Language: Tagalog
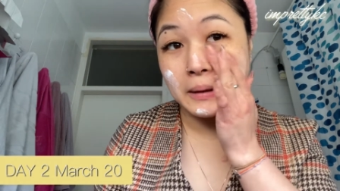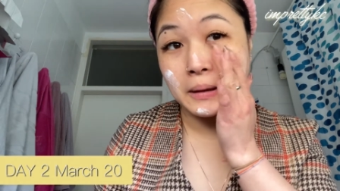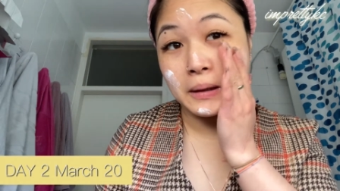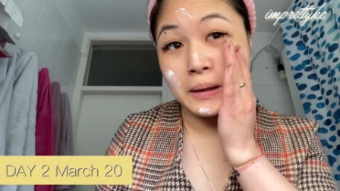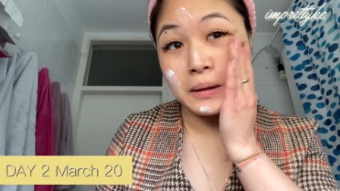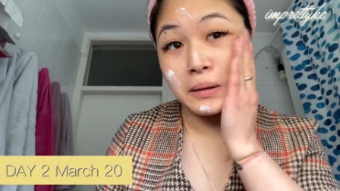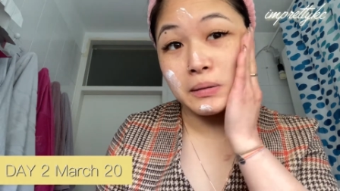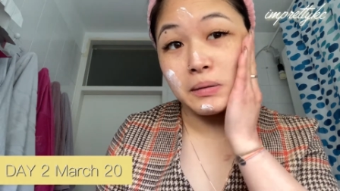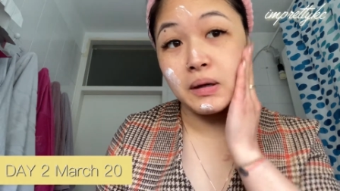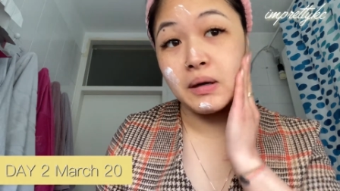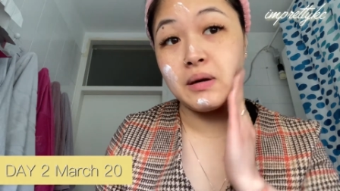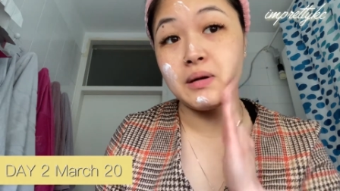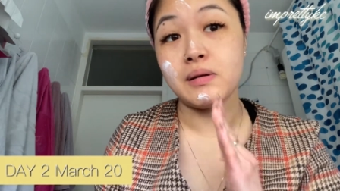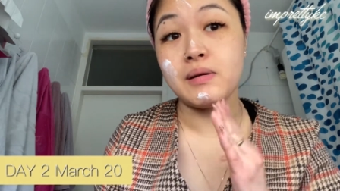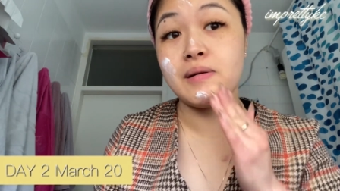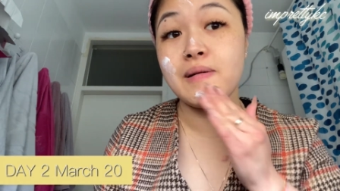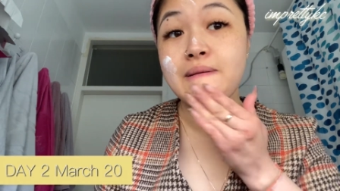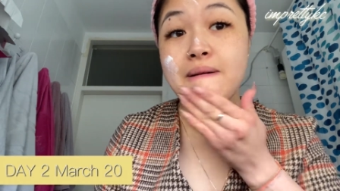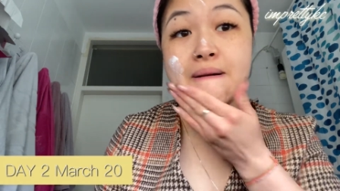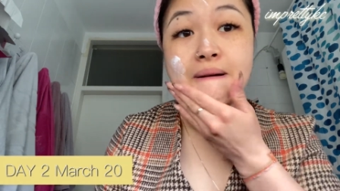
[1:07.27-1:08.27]
itong
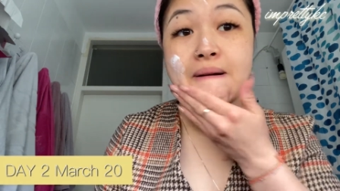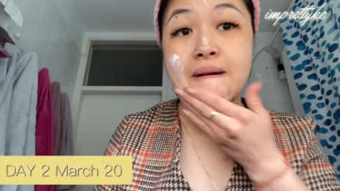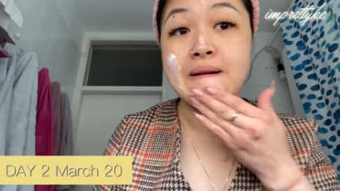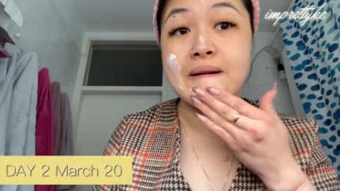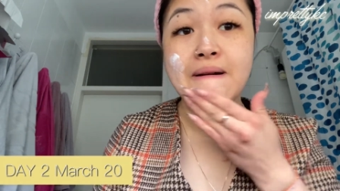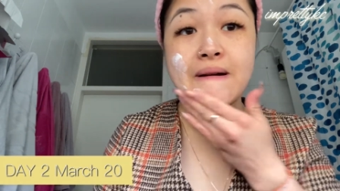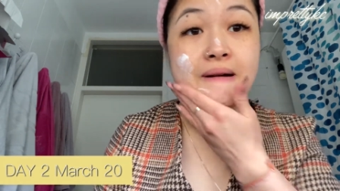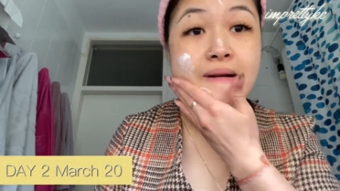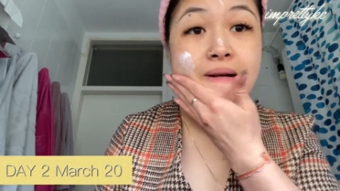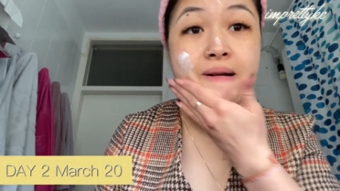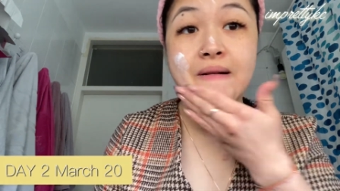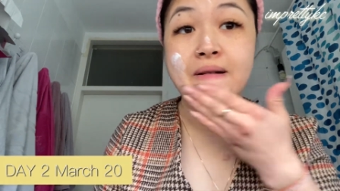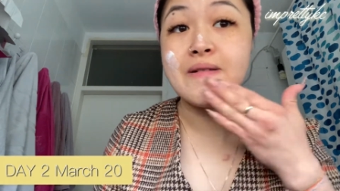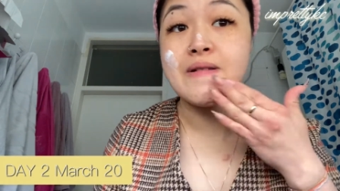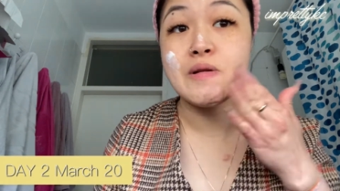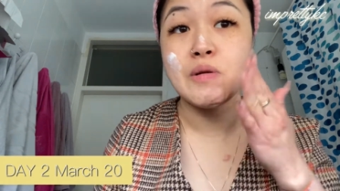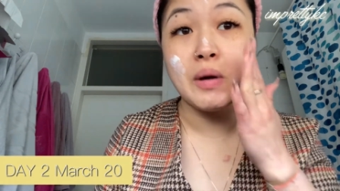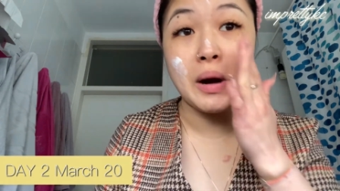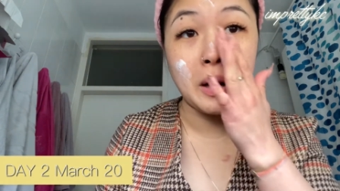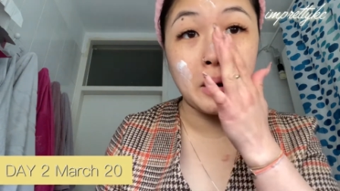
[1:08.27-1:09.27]
ano,
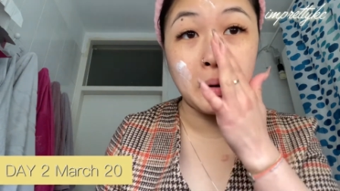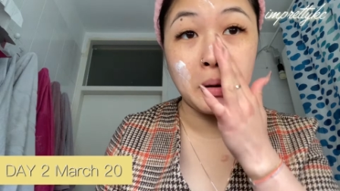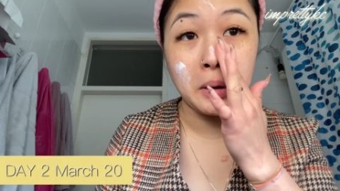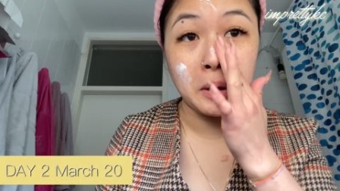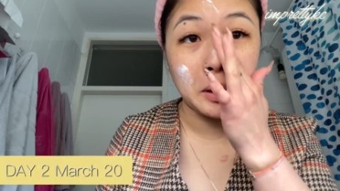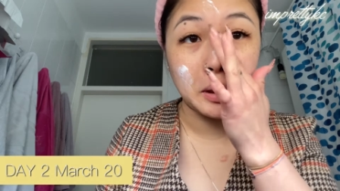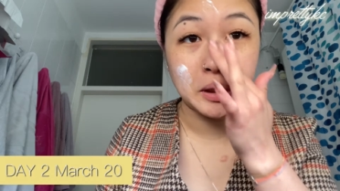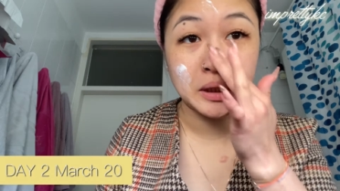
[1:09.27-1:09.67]
kinuha ko